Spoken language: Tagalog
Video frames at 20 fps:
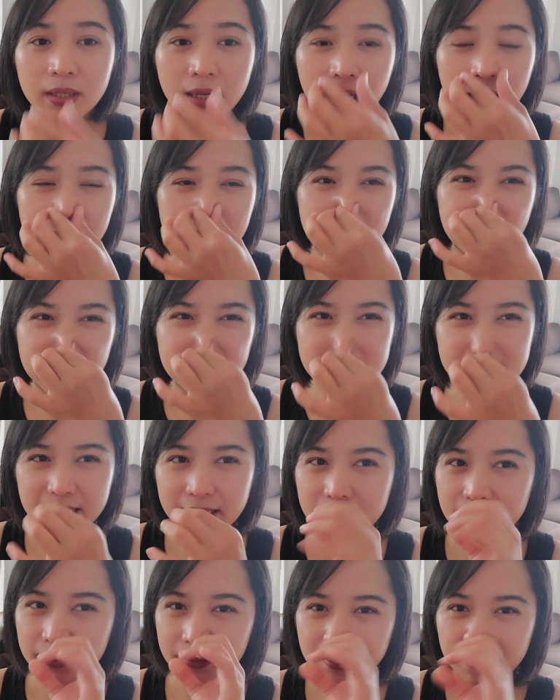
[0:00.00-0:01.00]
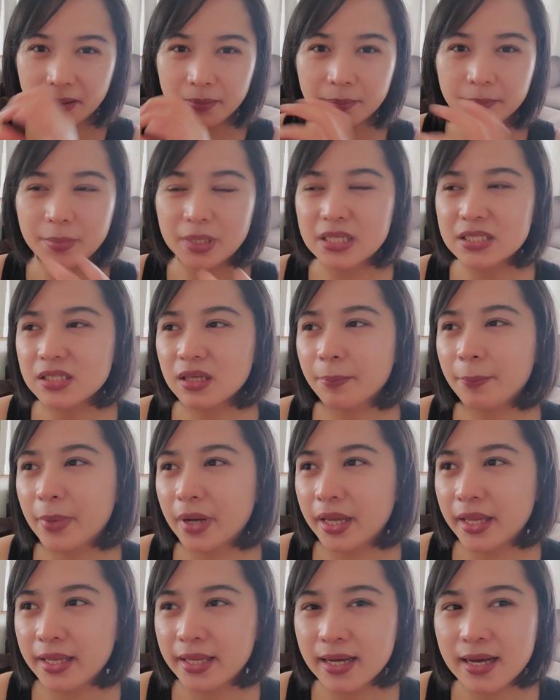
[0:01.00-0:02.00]
ang lakas eh. Ang bilis ng
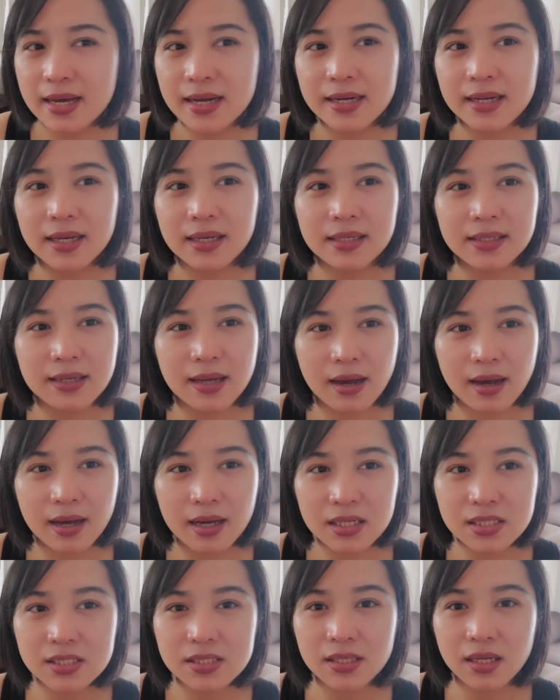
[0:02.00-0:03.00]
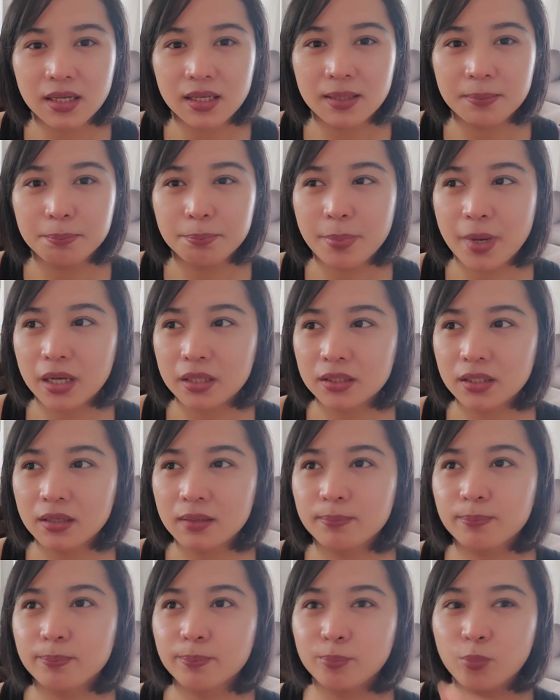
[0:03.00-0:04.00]
pangyayari, ang lakas ng impact na
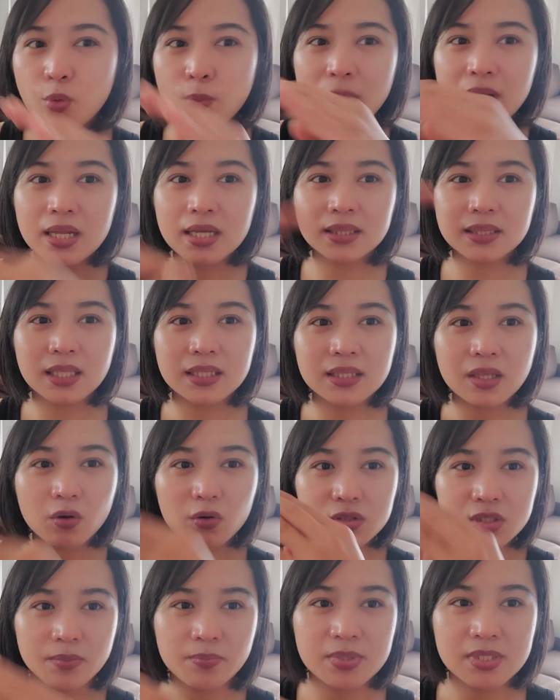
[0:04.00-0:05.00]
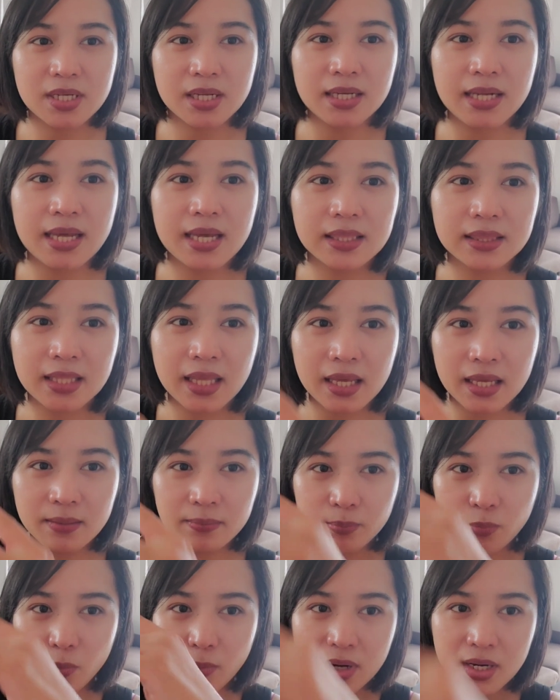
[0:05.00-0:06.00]
bumaliktad ako sa bisikleta eh.
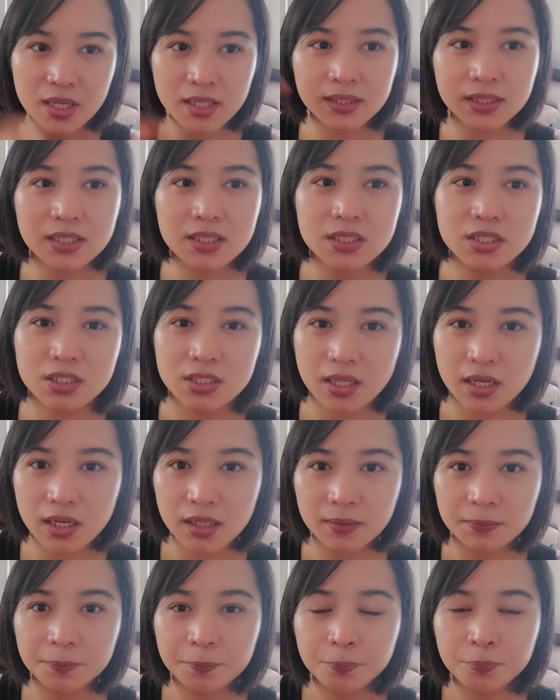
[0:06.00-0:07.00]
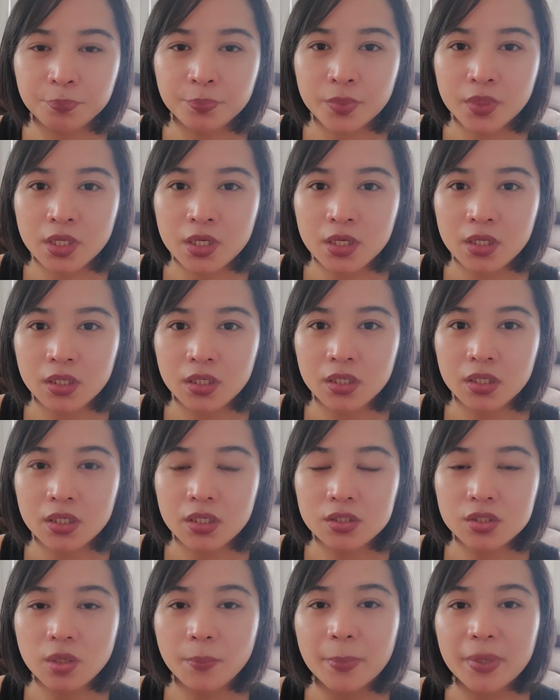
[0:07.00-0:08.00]
Bumaliktad siya.
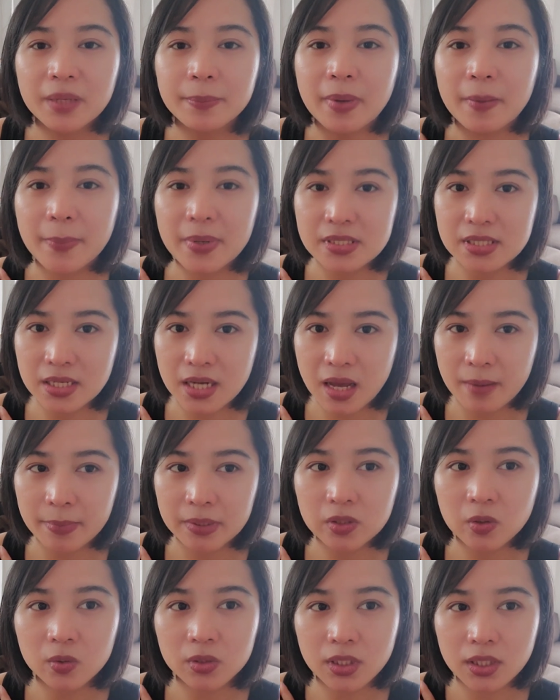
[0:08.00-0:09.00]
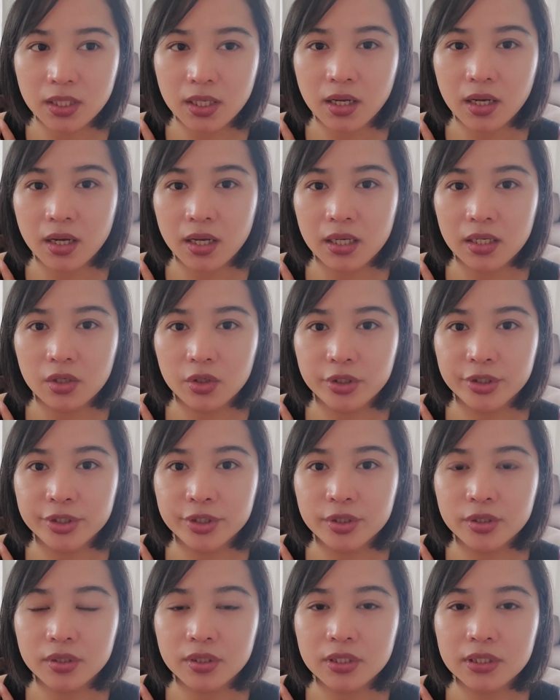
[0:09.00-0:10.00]
So, ang pinagpapasalamat ko talaga kay Lord
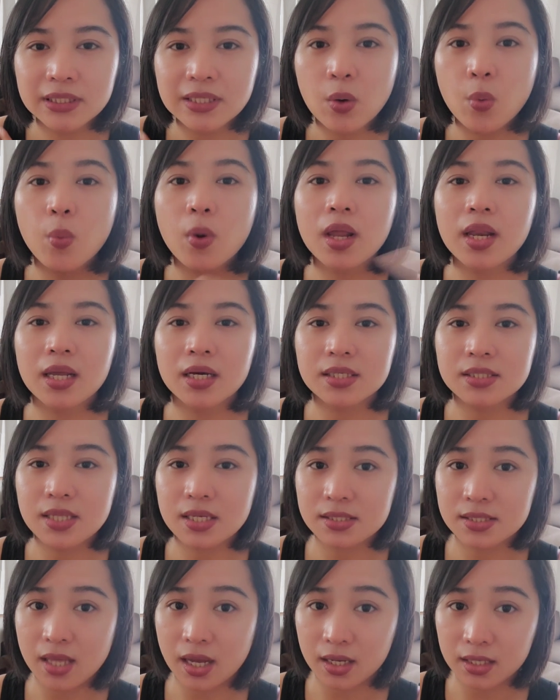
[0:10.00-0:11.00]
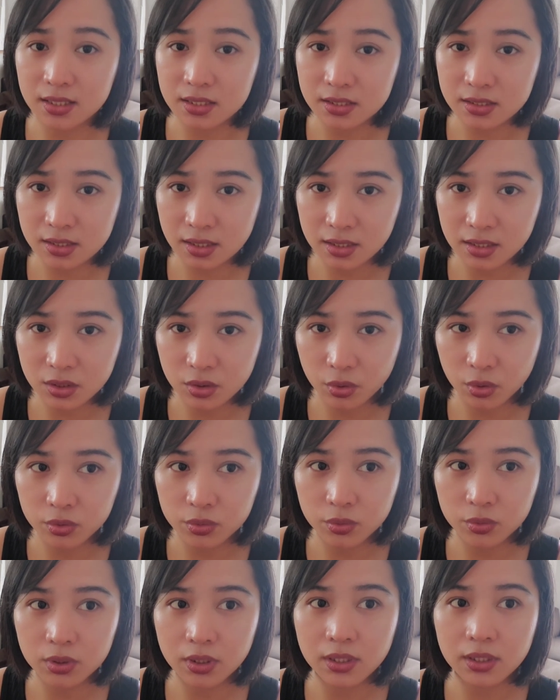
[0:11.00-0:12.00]
na walang sasakyan sa likod
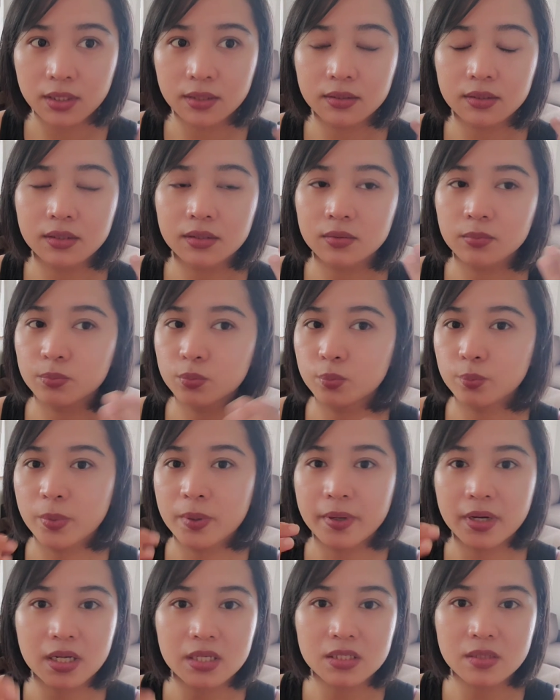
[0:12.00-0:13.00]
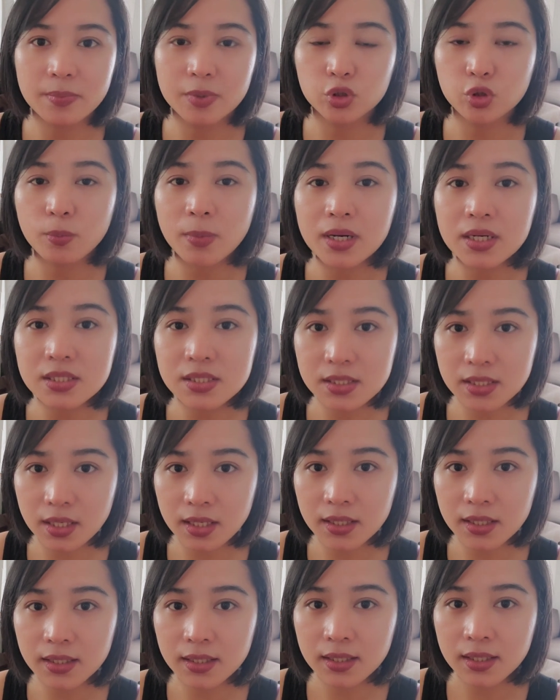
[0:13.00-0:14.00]
nung nag-beres kami
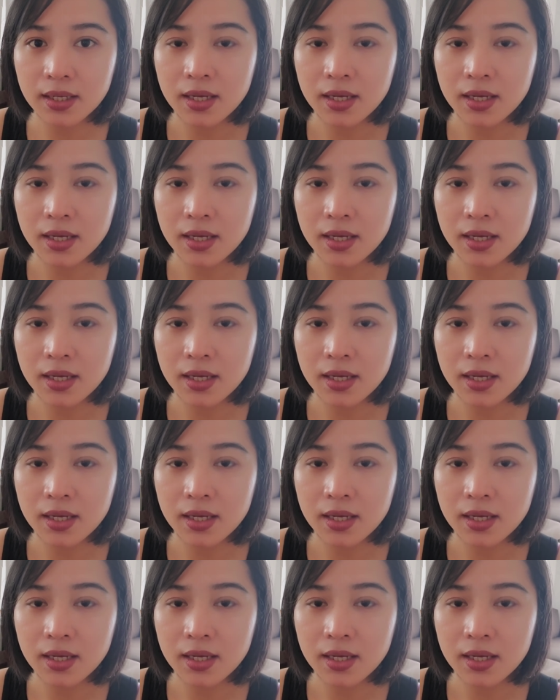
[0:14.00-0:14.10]
tumalsik.